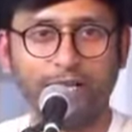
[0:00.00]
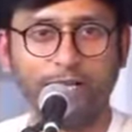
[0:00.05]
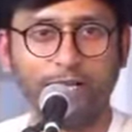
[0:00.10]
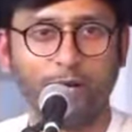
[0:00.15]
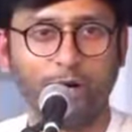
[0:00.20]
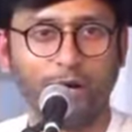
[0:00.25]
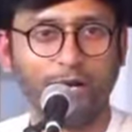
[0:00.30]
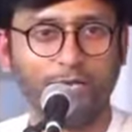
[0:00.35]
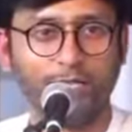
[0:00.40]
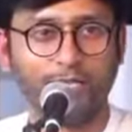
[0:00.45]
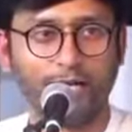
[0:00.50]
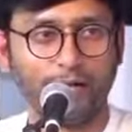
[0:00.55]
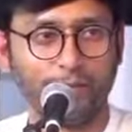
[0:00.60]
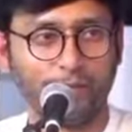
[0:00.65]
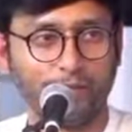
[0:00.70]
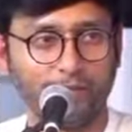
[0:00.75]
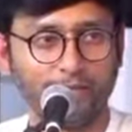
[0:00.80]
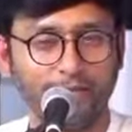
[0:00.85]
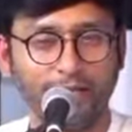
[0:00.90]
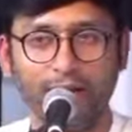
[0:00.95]
இன்ஜினியரிங் காலேஜ்
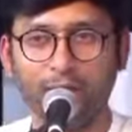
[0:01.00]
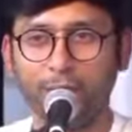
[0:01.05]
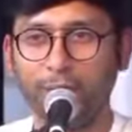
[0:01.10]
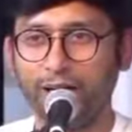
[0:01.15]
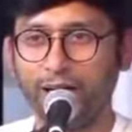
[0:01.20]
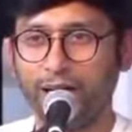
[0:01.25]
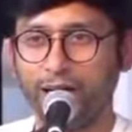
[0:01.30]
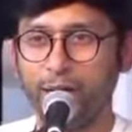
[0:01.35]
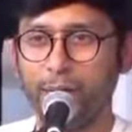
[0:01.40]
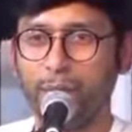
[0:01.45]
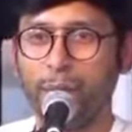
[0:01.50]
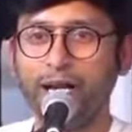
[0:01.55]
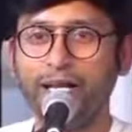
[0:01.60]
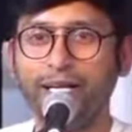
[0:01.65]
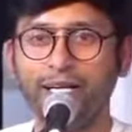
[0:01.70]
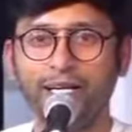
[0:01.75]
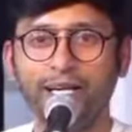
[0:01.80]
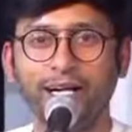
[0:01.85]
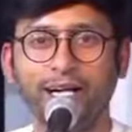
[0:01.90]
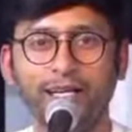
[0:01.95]
நிலைமை இதுதான் பட் ஆனால்
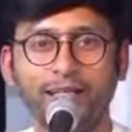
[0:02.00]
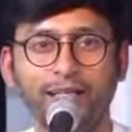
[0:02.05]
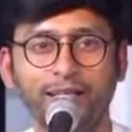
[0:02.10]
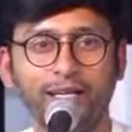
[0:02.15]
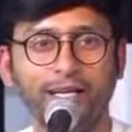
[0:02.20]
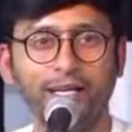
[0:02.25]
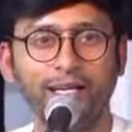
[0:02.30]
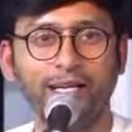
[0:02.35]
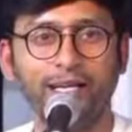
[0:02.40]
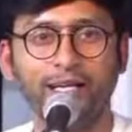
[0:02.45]
படிக்கிற இடத்துல